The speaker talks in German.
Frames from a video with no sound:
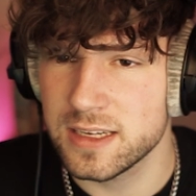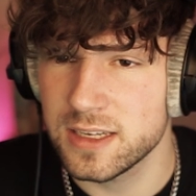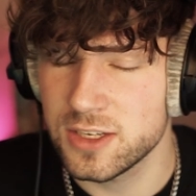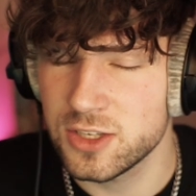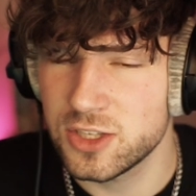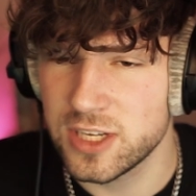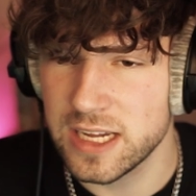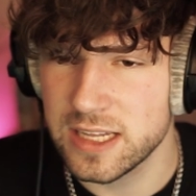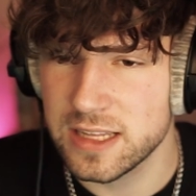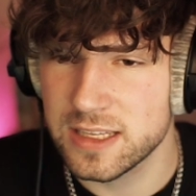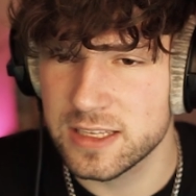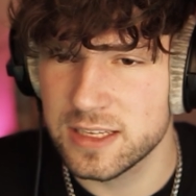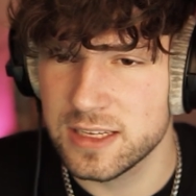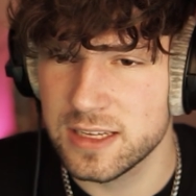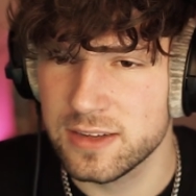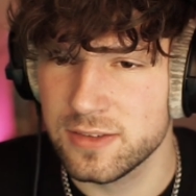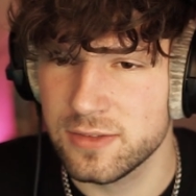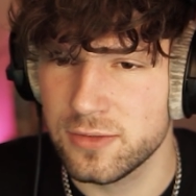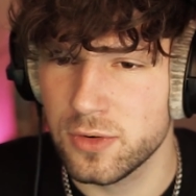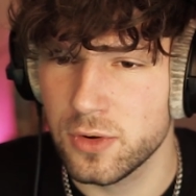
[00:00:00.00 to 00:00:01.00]
den Chat
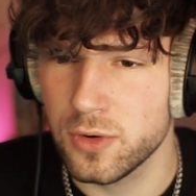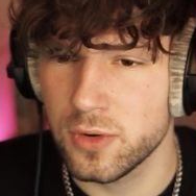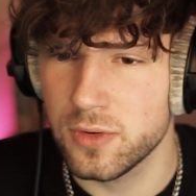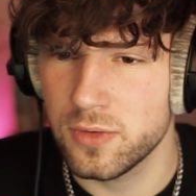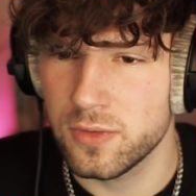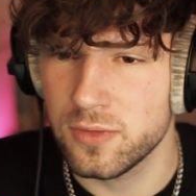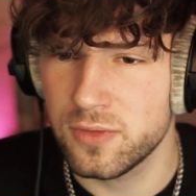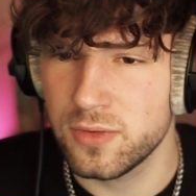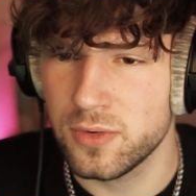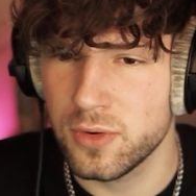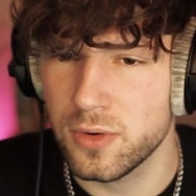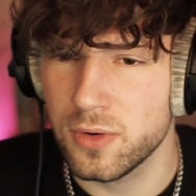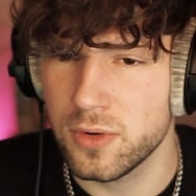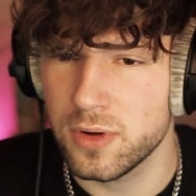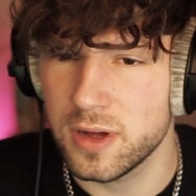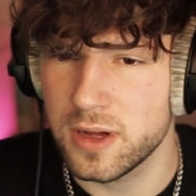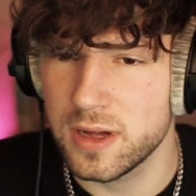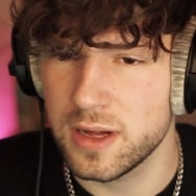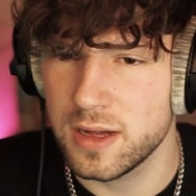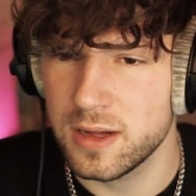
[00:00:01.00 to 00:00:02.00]
ge wo,
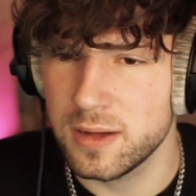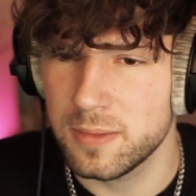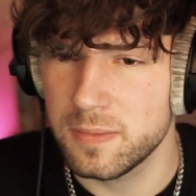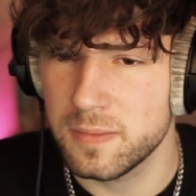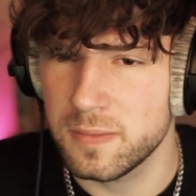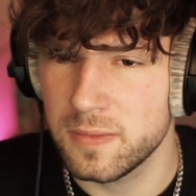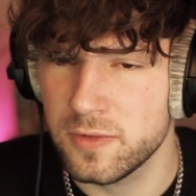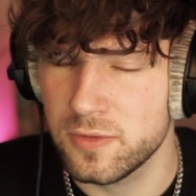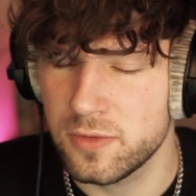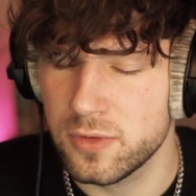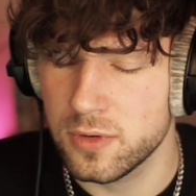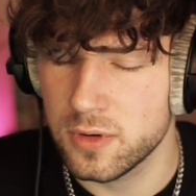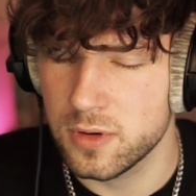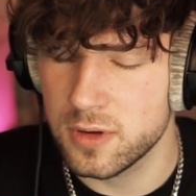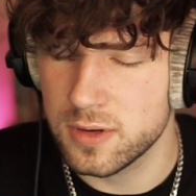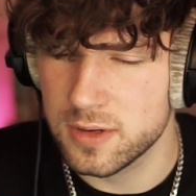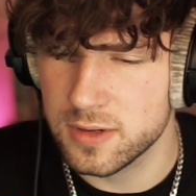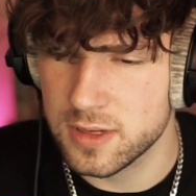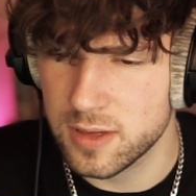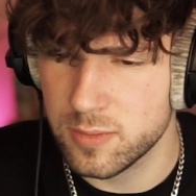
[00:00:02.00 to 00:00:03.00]
wo, ähm,
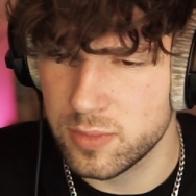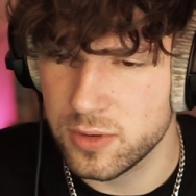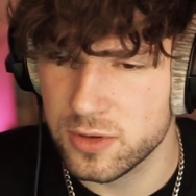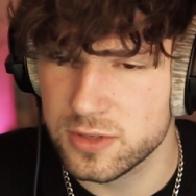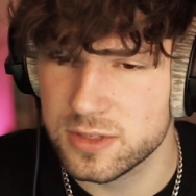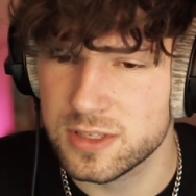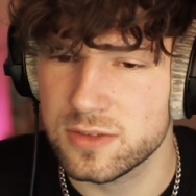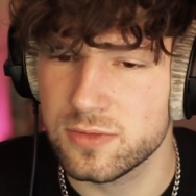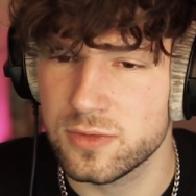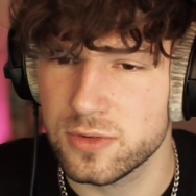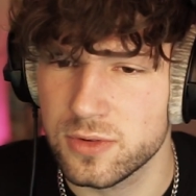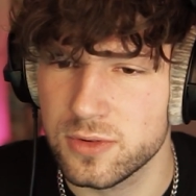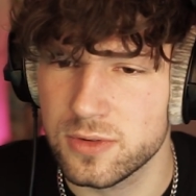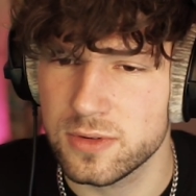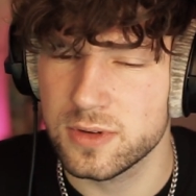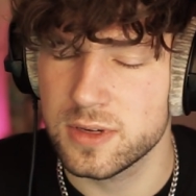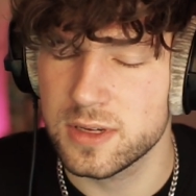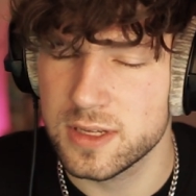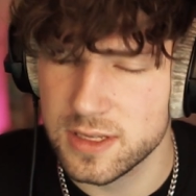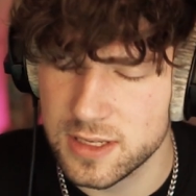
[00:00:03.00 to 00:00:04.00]
wo gepostet,
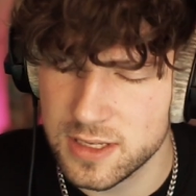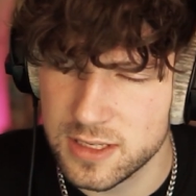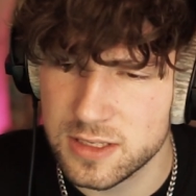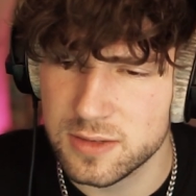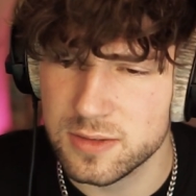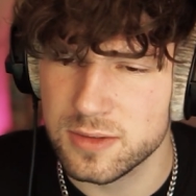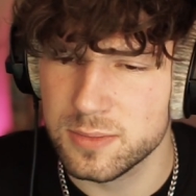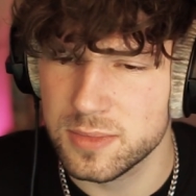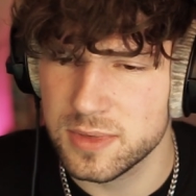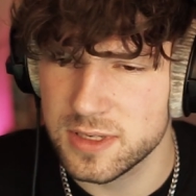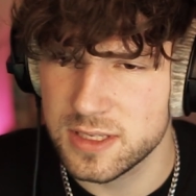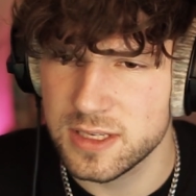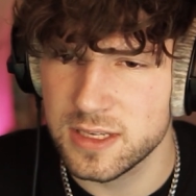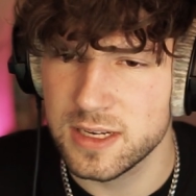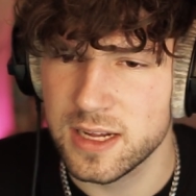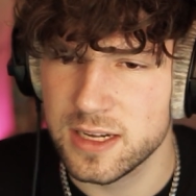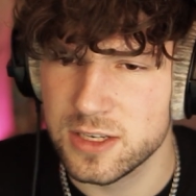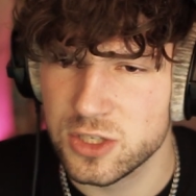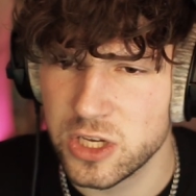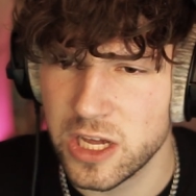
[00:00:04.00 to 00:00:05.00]
wo ich
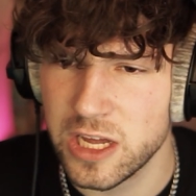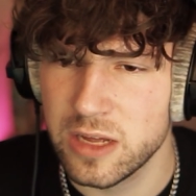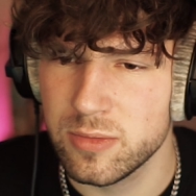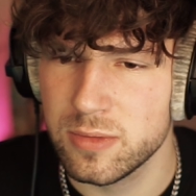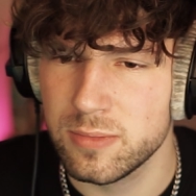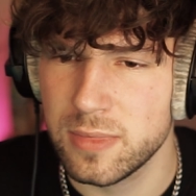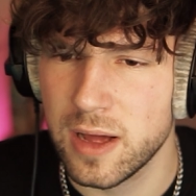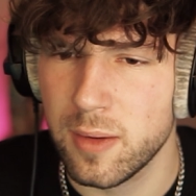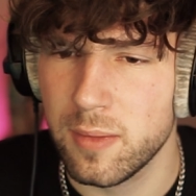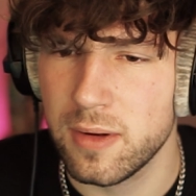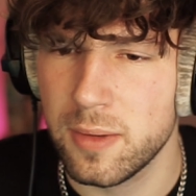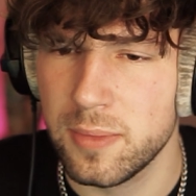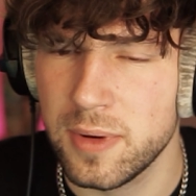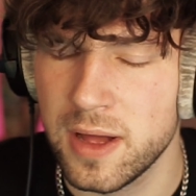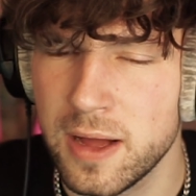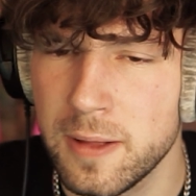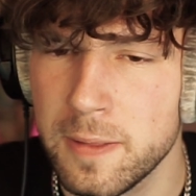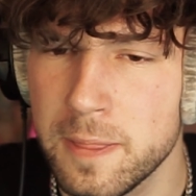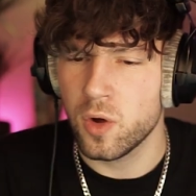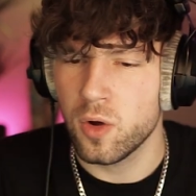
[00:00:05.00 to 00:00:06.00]
Bettina schreibe, bla bla
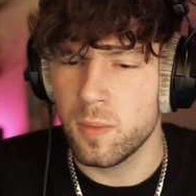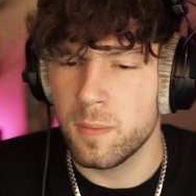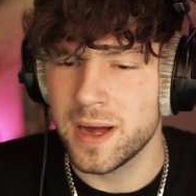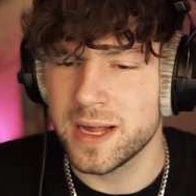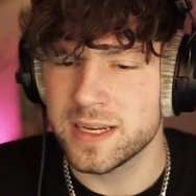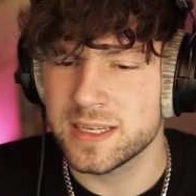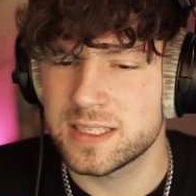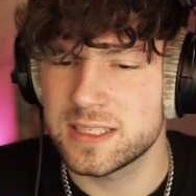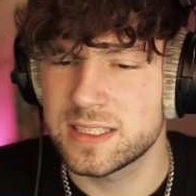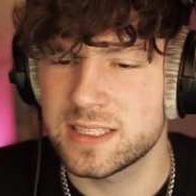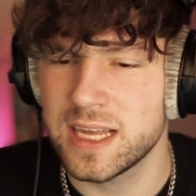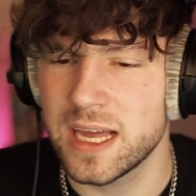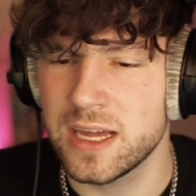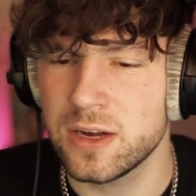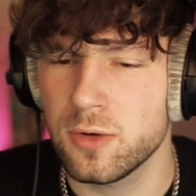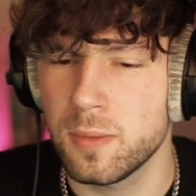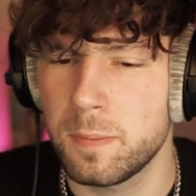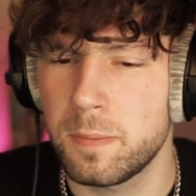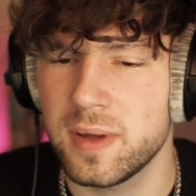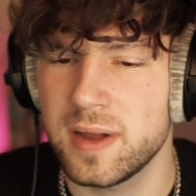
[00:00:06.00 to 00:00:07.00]
bla. Oh man,
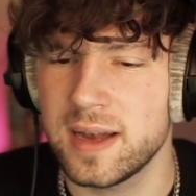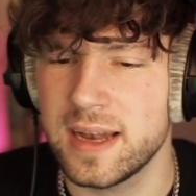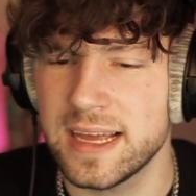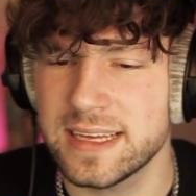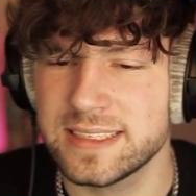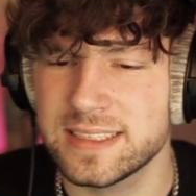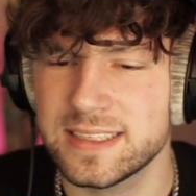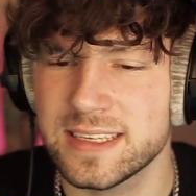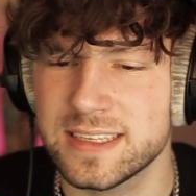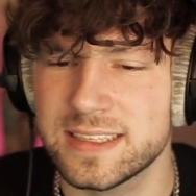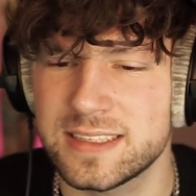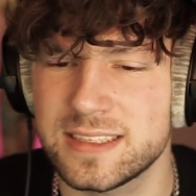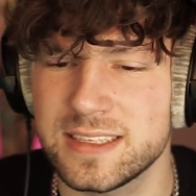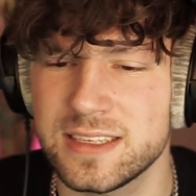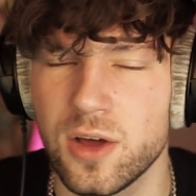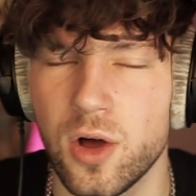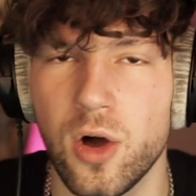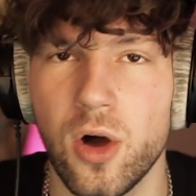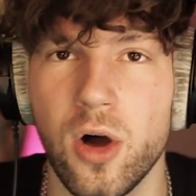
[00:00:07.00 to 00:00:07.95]
Sedo belästigt sie